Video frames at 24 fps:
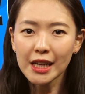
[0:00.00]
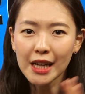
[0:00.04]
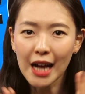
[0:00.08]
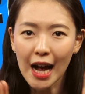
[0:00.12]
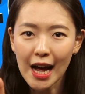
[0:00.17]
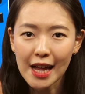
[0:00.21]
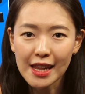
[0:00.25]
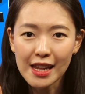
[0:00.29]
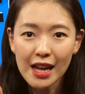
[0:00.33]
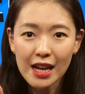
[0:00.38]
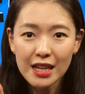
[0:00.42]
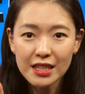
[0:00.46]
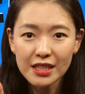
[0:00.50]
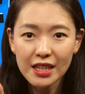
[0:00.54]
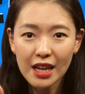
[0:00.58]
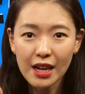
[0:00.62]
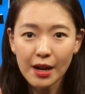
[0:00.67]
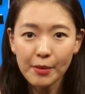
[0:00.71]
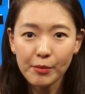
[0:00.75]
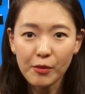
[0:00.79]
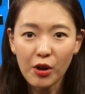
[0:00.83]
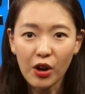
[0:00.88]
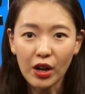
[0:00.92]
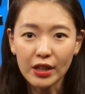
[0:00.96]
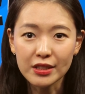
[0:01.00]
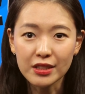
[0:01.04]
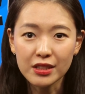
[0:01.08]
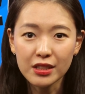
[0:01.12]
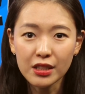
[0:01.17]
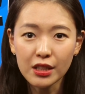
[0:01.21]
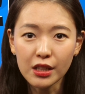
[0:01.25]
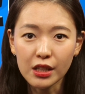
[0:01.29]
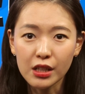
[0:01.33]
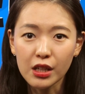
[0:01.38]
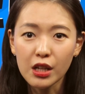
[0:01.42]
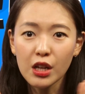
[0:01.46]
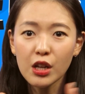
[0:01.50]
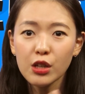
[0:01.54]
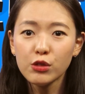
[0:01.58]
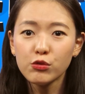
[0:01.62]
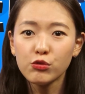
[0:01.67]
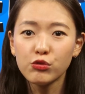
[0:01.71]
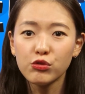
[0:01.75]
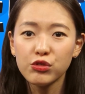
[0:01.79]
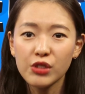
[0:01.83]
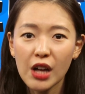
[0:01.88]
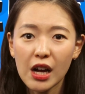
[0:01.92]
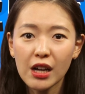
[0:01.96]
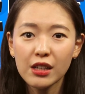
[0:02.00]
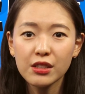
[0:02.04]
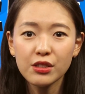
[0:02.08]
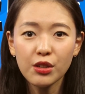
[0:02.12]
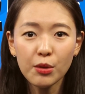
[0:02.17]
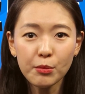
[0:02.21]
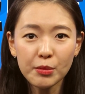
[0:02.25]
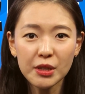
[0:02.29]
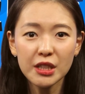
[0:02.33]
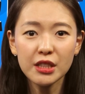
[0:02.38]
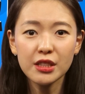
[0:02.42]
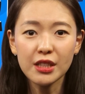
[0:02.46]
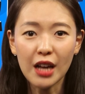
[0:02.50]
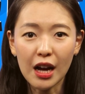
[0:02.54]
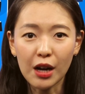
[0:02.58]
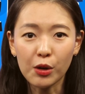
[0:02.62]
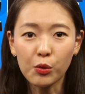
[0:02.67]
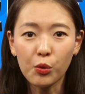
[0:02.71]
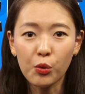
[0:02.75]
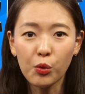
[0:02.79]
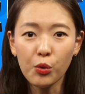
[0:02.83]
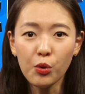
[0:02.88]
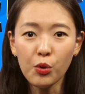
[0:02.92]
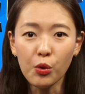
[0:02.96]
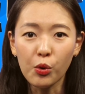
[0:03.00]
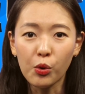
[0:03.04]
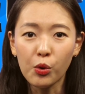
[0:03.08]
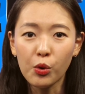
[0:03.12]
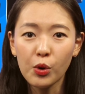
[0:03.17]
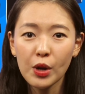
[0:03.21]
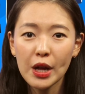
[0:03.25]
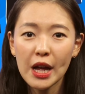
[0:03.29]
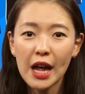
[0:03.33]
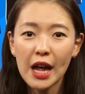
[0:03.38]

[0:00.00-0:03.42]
가난한 사람과 같이 우상을 섬기지 않고